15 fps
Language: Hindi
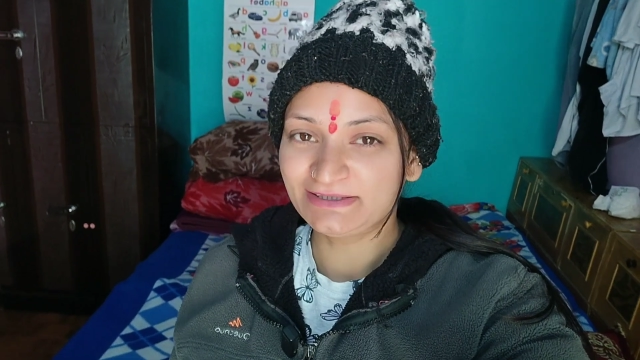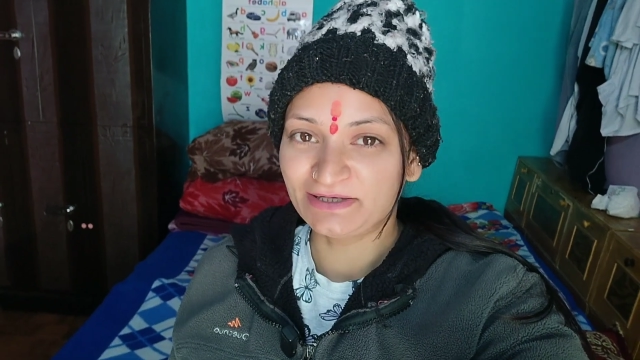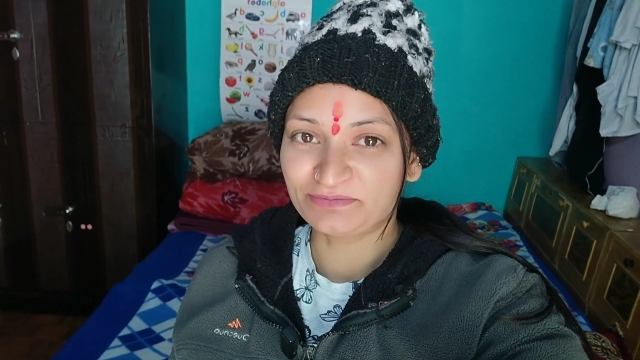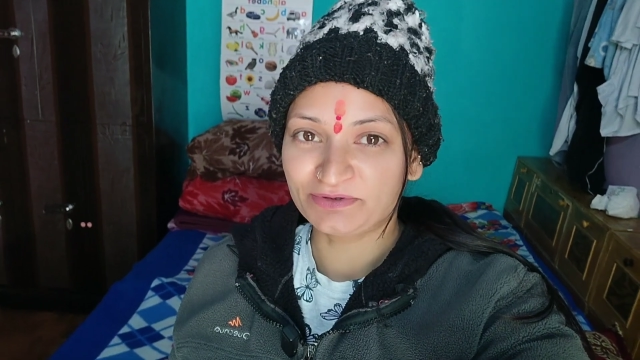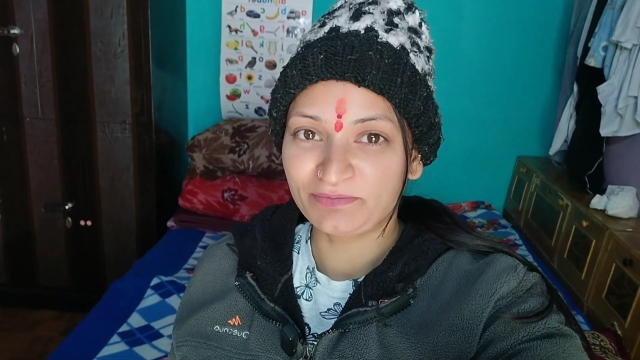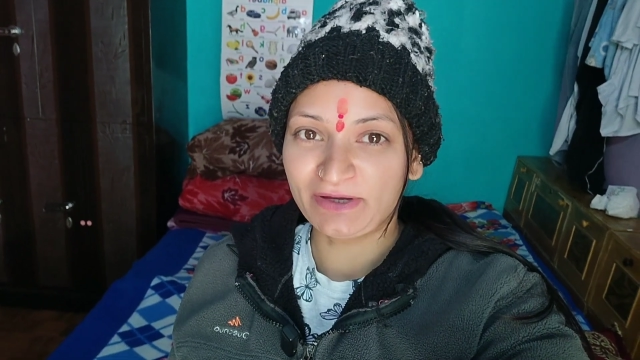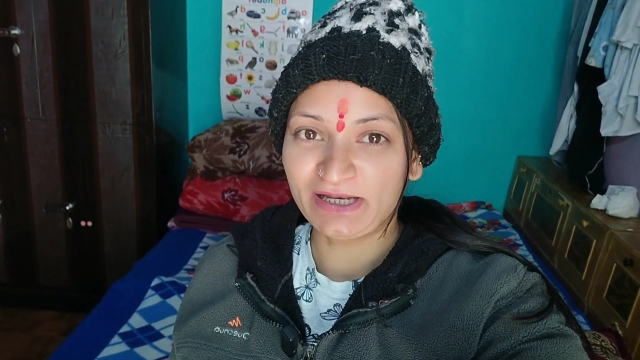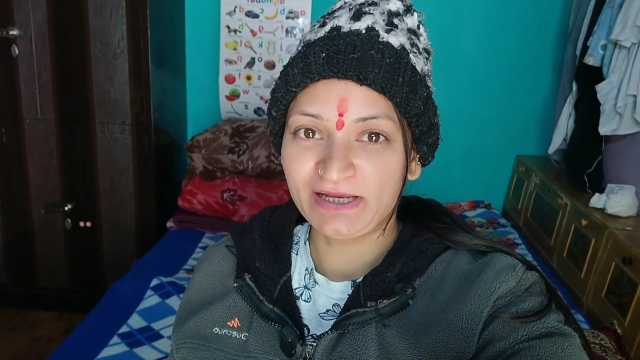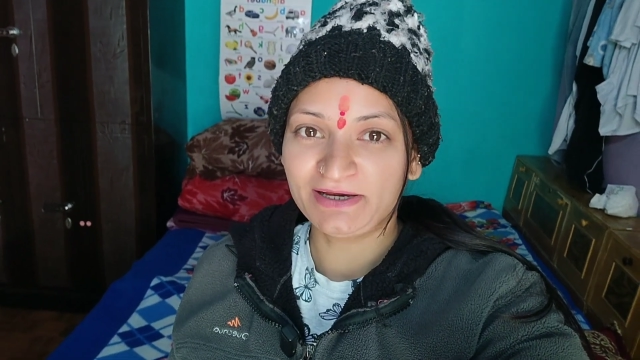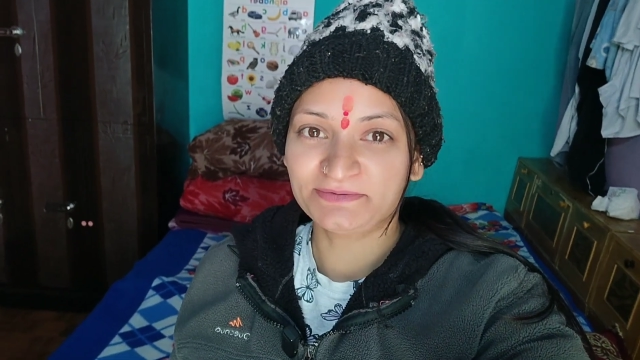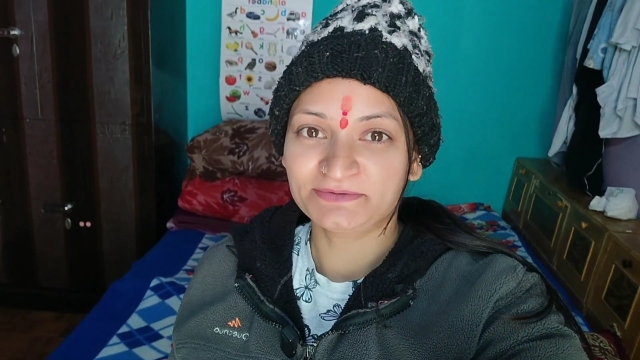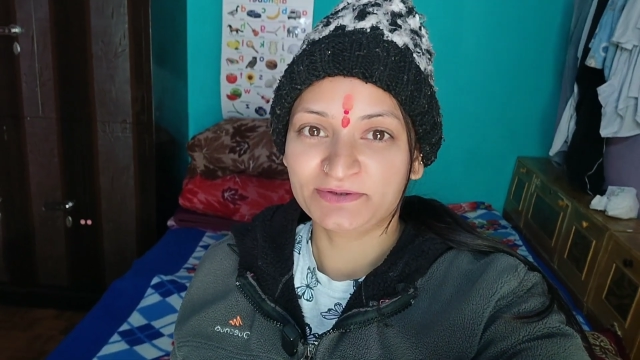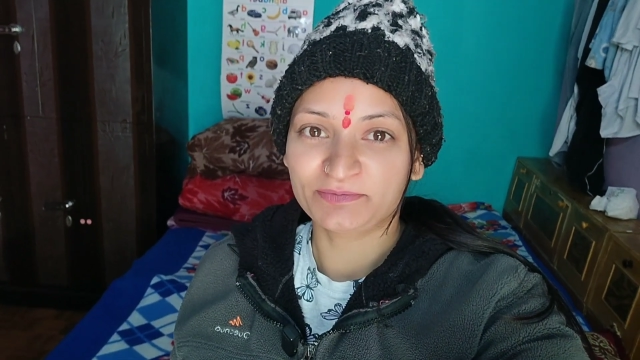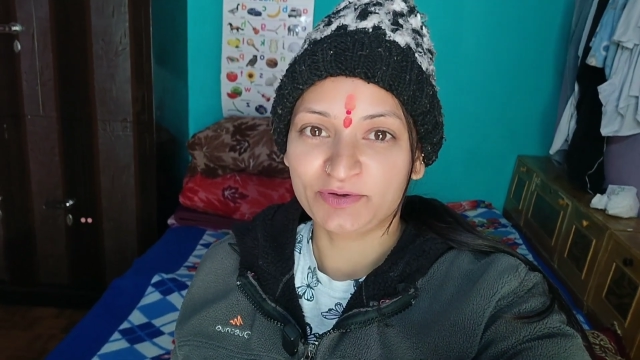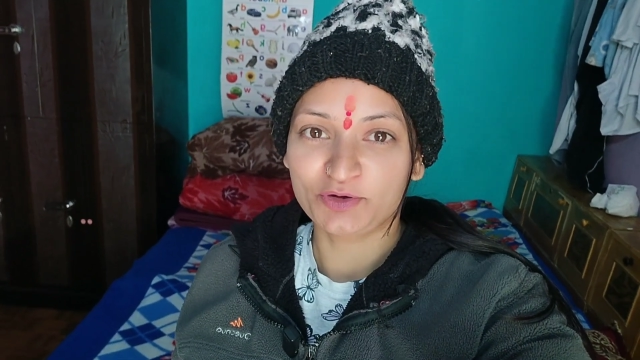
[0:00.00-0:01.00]
गाइस सबसे
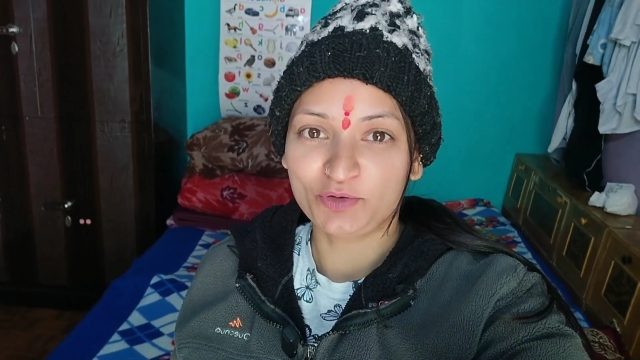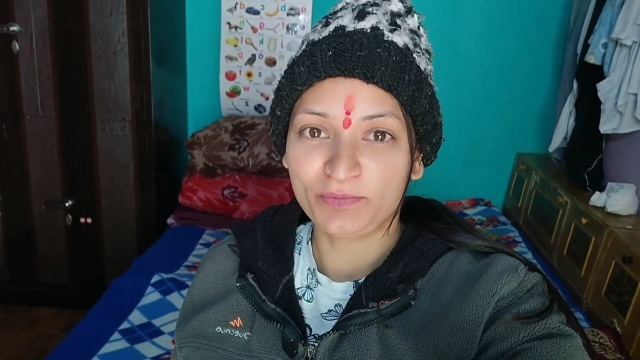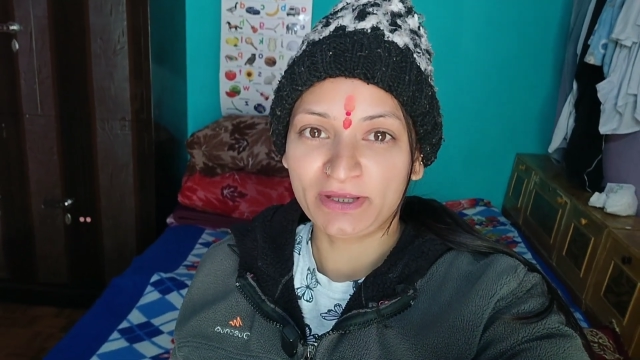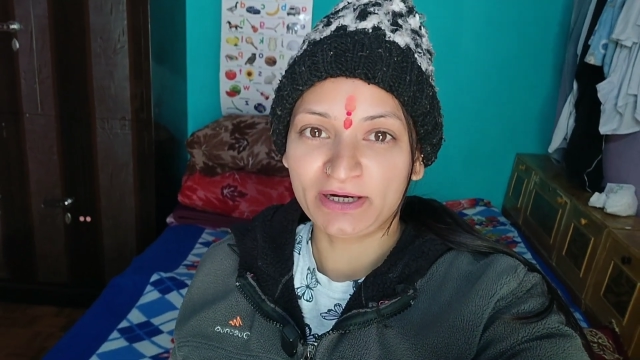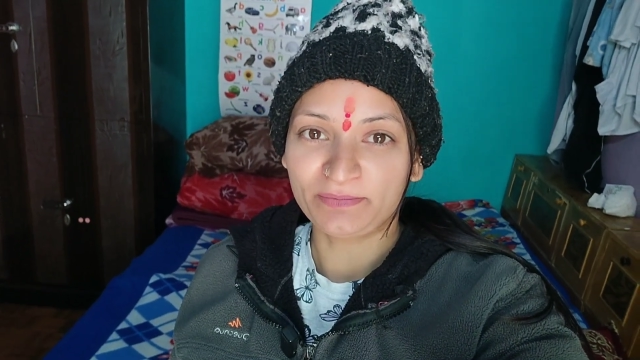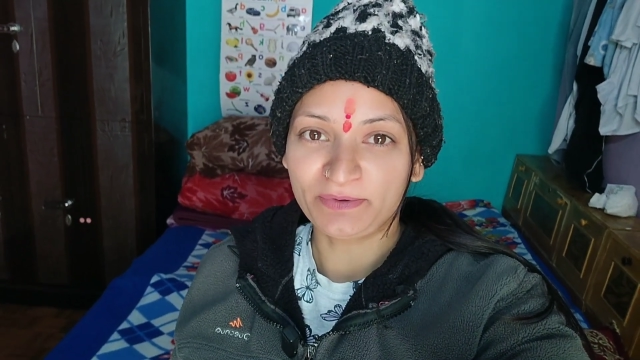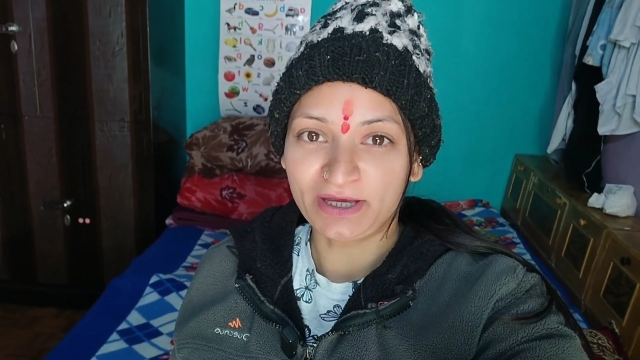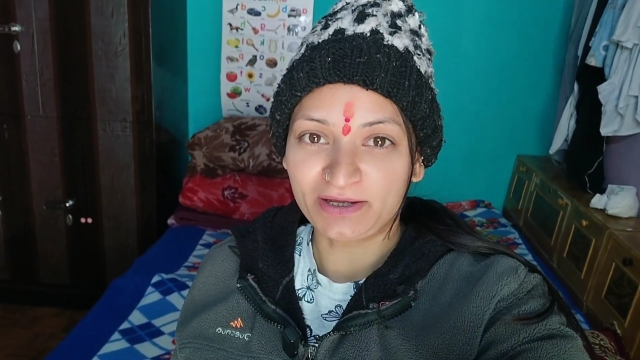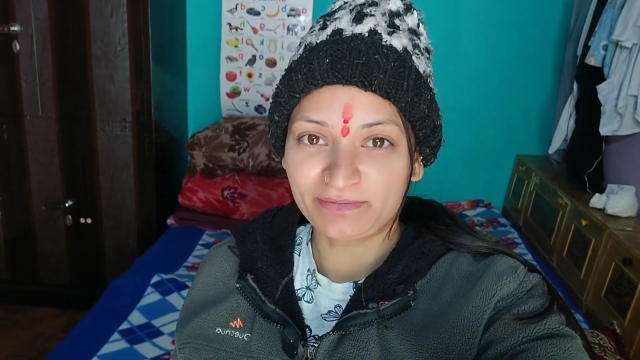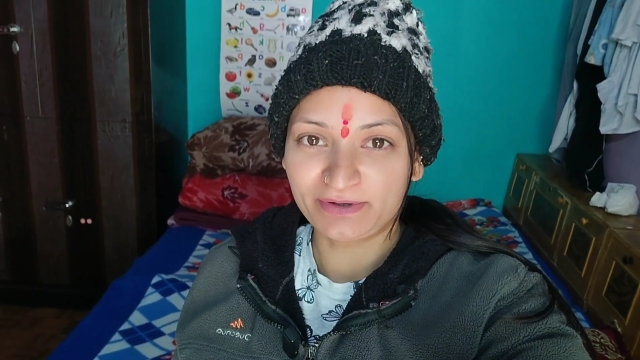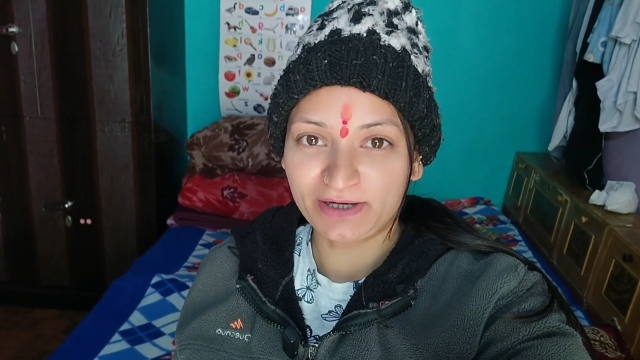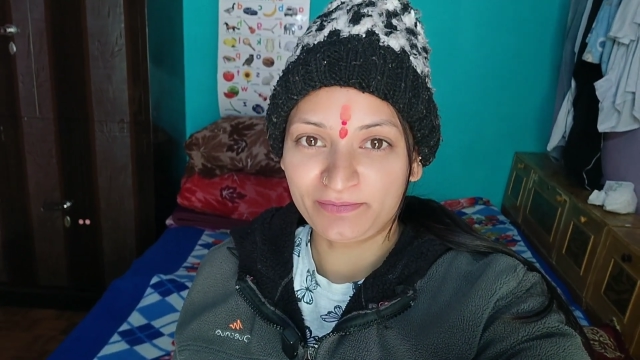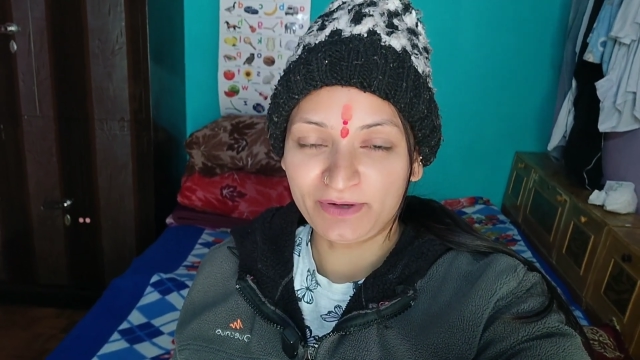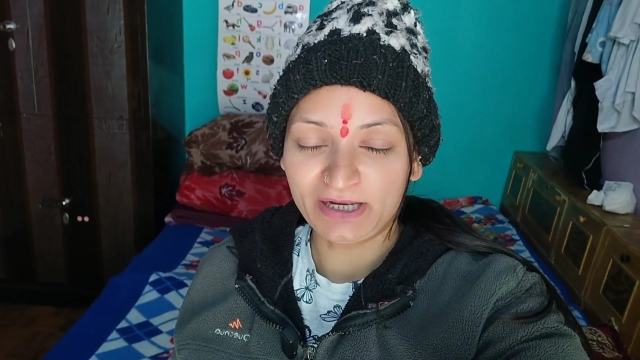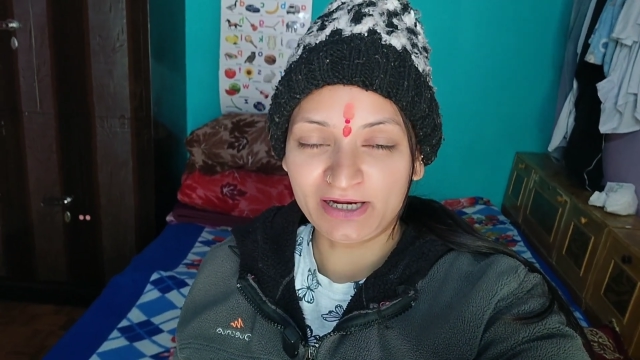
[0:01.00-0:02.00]
पहले आप सभी को मेरा
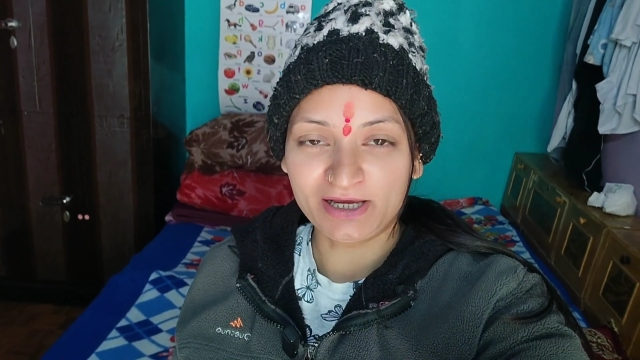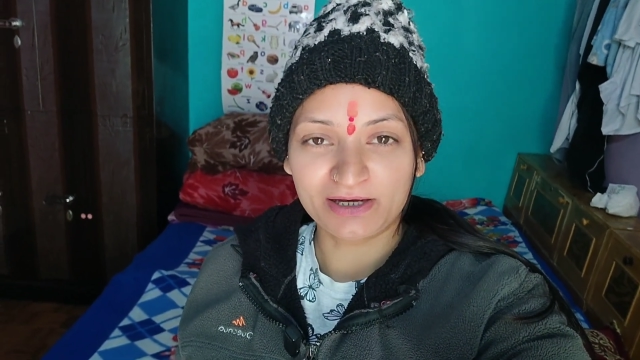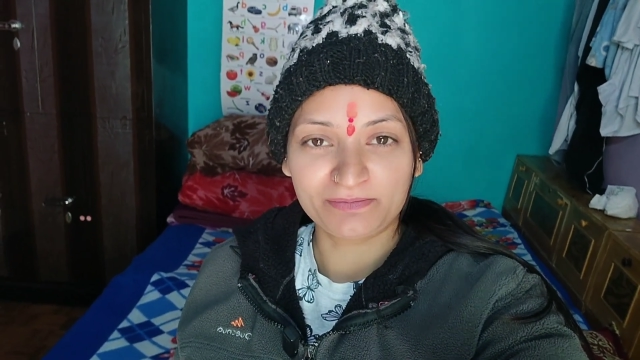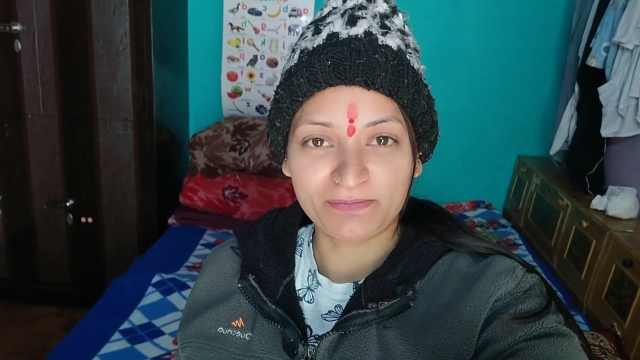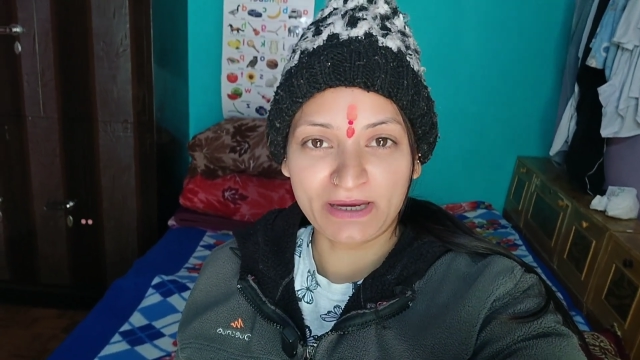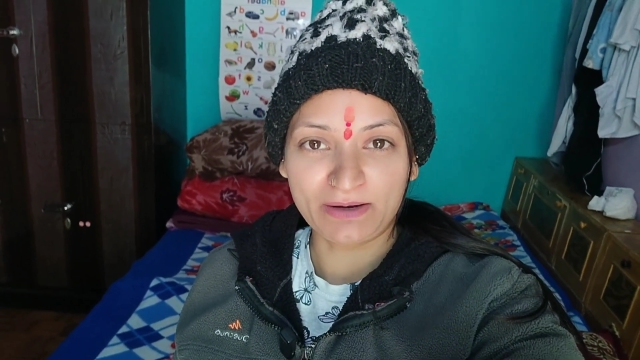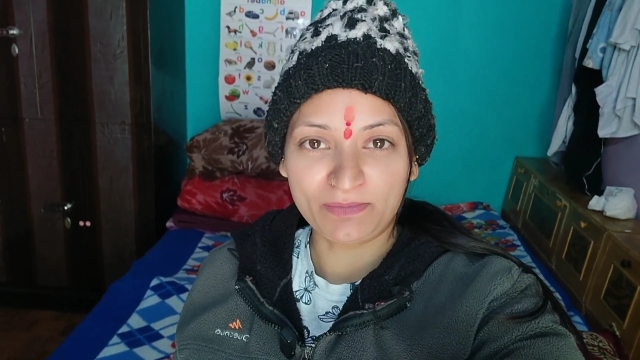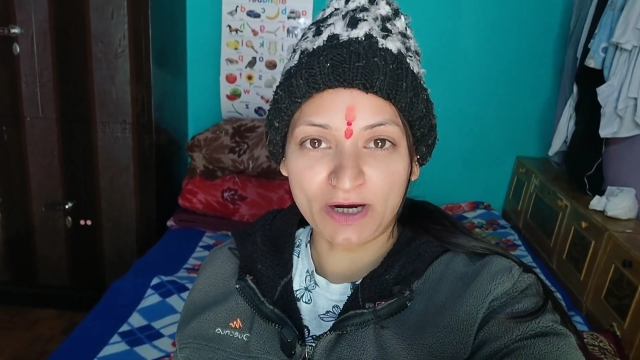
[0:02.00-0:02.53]
प्यार भरा पहला